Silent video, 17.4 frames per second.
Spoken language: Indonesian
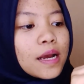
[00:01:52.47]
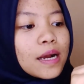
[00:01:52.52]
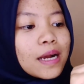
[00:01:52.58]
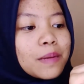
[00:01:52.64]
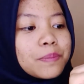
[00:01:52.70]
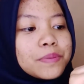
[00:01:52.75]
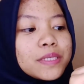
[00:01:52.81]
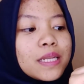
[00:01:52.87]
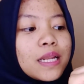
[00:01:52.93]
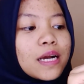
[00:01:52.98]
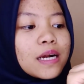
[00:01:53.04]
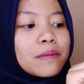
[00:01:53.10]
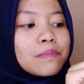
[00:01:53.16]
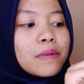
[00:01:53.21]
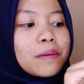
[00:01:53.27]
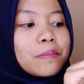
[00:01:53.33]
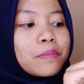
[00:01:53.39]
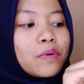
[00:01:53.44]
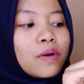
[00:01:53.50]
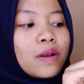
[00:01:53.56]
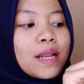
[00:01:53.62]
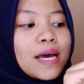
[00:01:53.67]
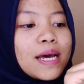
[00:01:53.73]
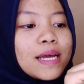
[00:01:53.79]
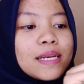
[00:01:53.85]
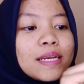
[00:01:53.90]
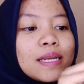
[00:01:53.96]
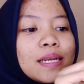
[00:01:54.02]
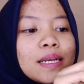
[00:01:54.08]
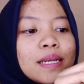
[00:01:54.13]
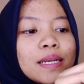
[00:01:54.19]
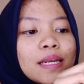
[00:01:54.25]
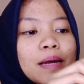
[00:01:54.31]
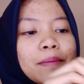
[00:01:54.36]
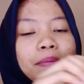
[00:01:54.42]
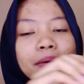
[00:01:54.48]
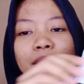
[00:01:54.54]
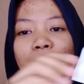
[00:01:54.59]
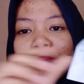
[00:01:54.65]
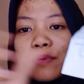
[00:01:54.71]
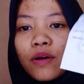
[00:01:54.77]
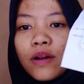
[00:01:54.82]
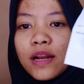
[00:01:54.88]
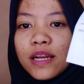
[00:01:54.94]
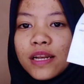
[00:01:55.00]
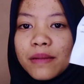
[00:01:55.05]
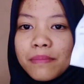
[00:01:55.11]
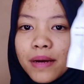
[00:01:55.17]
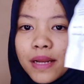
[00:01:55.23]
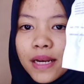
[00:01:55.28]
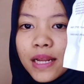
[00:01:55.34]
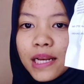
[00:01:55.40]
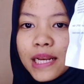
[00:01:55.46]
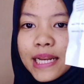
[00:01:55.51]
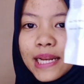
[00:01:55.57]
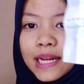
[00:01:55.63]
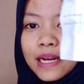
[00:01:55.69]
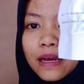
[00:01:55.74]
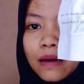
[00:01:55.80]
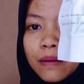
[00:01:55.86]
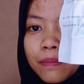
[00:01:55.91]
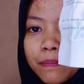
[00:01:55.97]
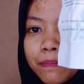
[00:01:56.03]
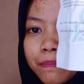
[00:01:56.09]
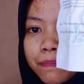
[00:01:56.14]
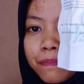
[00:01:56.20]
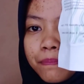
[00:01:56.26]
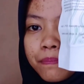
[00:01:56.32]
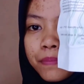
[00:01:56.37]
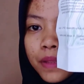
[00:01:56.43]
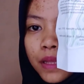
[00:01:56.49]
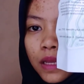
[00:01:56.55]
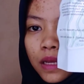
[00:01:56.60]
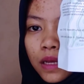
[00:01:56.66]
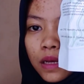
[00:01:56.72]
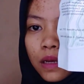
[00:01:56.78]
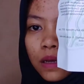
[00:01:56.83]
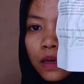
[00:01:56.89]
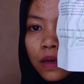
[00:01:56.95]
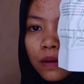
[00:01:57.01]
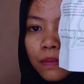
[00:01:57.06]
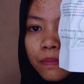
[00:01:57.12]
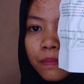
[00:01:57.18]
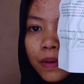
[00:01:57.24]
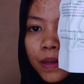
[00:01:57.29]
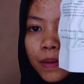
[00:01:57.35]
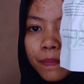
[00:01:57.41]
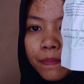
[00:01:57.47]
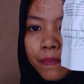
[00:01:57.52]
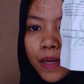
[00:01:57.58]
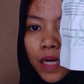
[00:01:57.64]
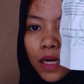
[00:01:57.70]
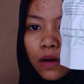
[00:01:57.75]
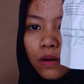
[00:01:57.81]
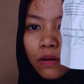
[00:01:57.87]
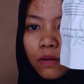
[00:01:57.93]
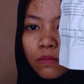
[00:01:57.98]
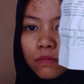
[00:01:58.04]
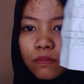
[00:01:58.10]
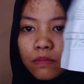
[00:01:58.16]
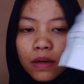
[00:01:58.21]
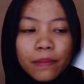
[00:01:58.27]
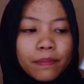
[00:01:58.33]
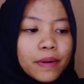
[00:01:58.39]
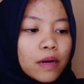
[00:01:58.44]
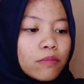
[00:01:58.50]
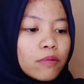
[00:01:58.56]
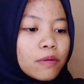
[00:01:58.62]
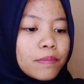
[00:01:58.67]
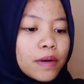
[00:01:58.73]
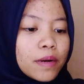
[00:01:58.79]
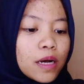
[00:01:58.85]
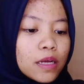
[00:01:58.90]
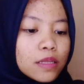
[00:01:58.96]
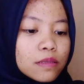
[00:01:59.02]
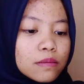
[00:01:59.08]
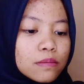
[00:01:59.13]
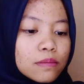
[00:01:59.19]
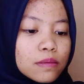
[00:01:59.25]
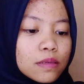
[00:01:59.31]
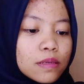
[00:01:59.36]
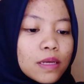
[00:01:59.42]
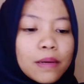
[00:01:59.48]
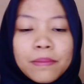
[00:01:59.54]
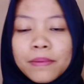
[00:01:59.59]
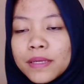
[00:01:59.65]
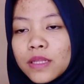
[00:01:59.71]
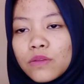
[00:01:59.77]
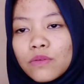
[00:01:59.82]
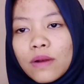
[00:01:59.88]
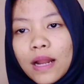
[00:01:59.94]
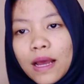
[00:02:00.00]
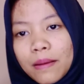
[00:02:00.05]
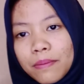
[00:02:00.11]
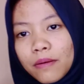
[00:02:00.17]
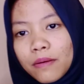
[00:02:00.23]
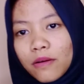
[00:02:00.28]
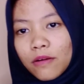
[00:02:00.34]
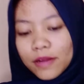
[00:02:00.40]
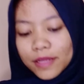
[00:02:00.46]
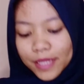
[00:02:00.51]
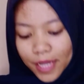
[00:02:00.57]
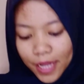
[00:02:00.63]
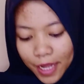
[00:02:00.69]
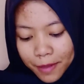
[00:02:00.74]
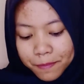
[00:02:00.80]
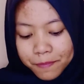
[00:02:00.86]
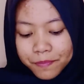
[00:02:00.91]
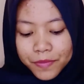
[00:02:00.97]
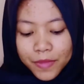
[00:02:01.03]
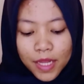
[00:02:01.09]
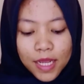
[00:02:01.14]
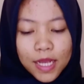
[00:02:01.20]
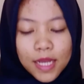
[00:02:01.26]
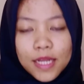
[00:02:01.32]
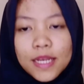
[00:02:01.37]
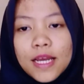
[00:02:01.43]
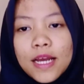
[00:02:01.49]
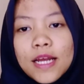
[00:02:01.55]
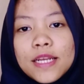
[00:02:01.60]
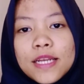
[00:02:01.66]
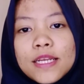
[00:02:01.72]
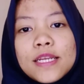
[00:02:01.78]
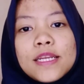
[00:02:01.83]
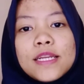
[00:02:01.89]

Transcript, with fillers: kapsida kembang bulan dapat diperoleh di mana dan ada PPOM PPOM apa ya begitulah pokoknya dan